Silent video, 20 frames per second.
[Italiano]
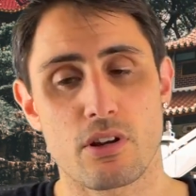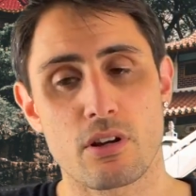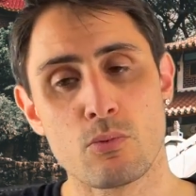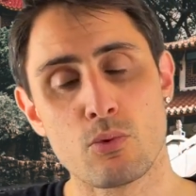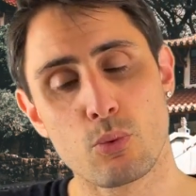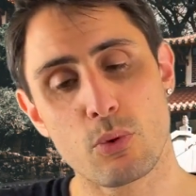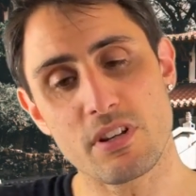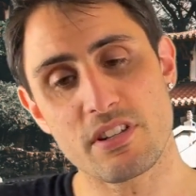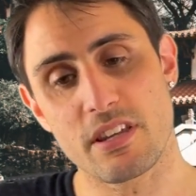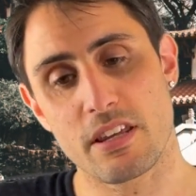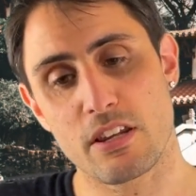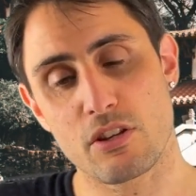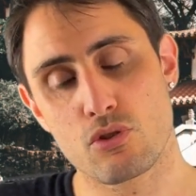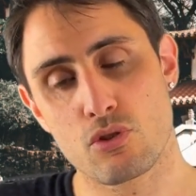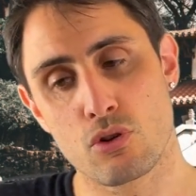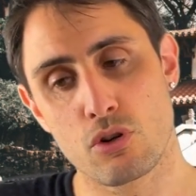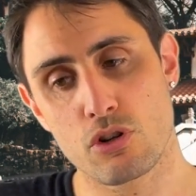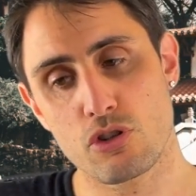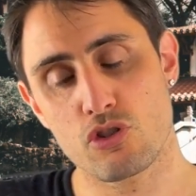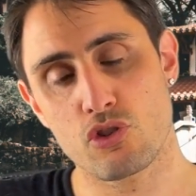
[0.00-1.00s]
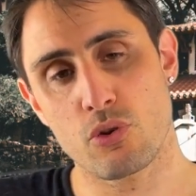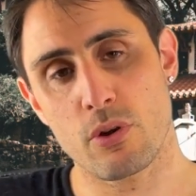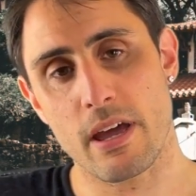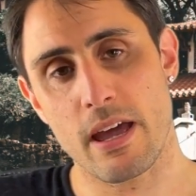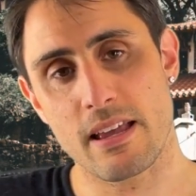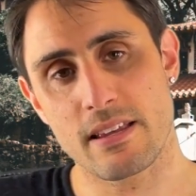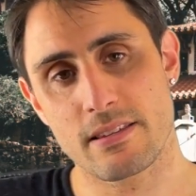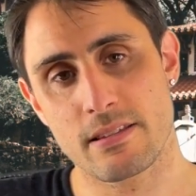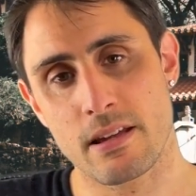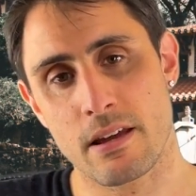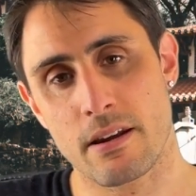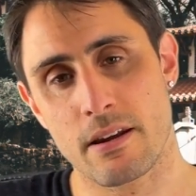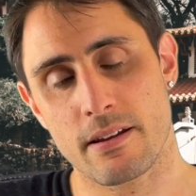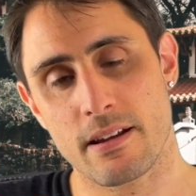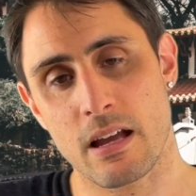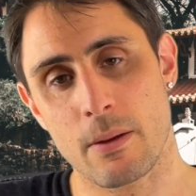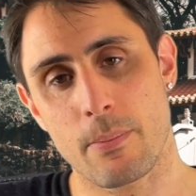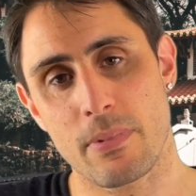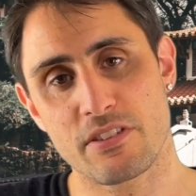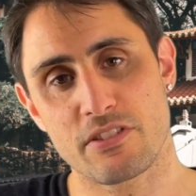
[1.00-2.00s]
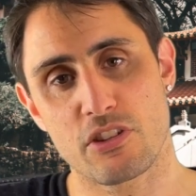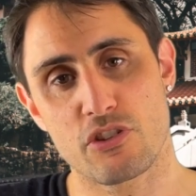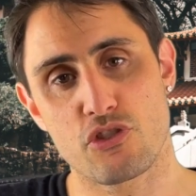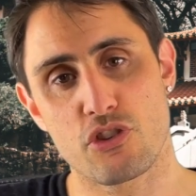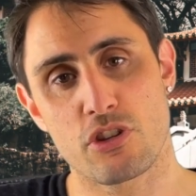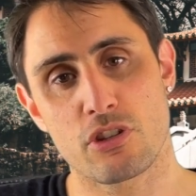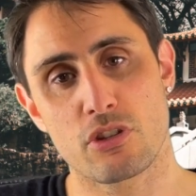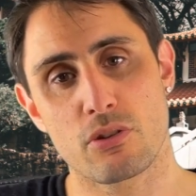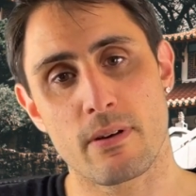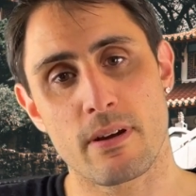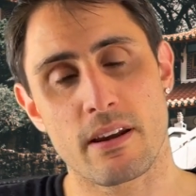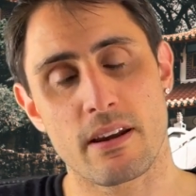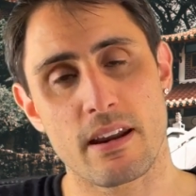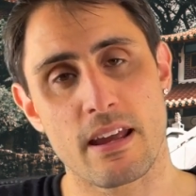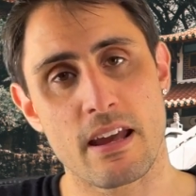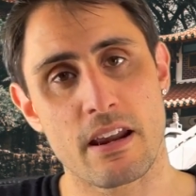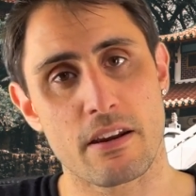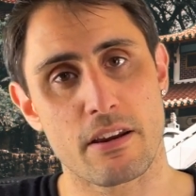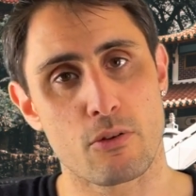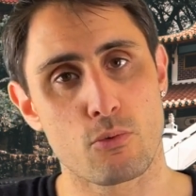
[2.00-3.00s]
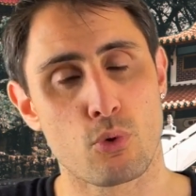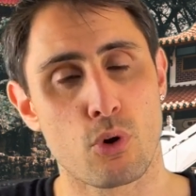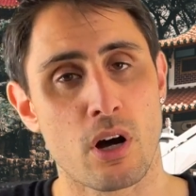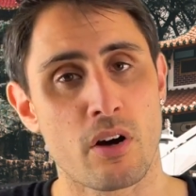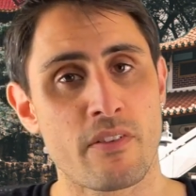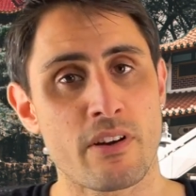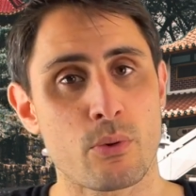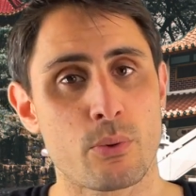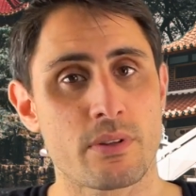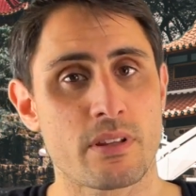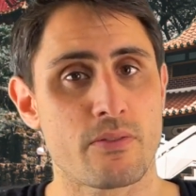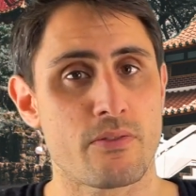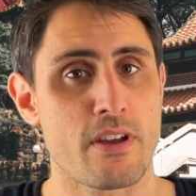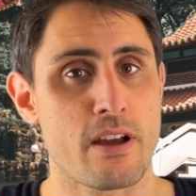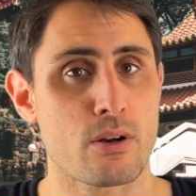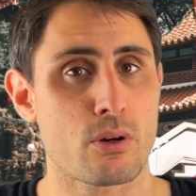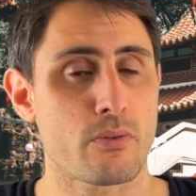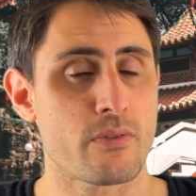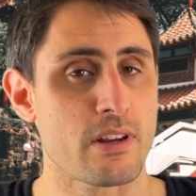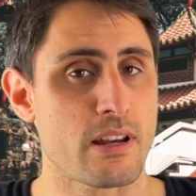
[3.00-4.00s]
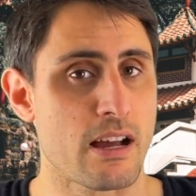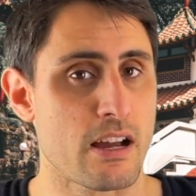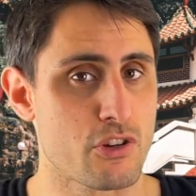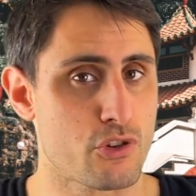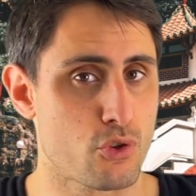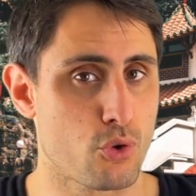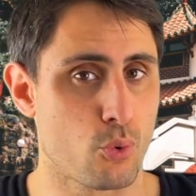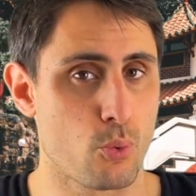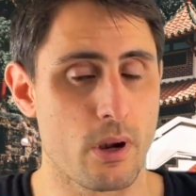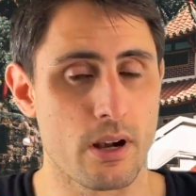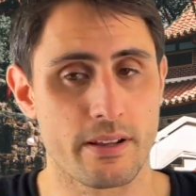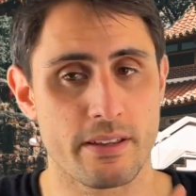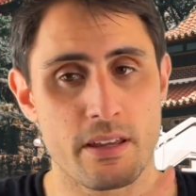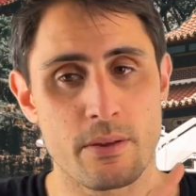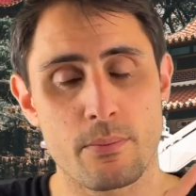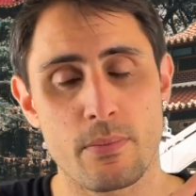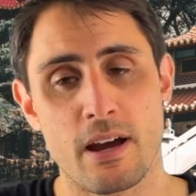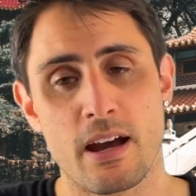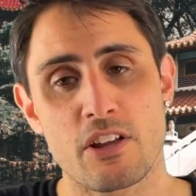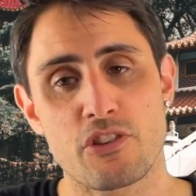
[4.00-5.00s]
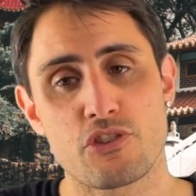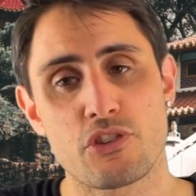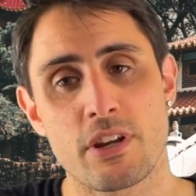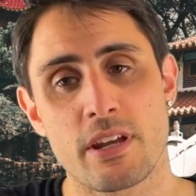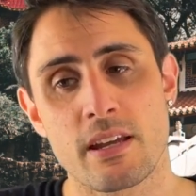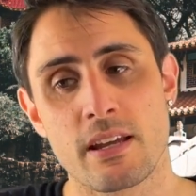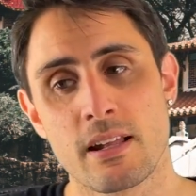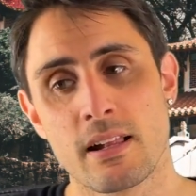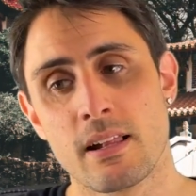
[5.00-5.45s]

Comunque sia, il discorso SRK 600RR nuova, qui di fianco vi lascio qualche immagine.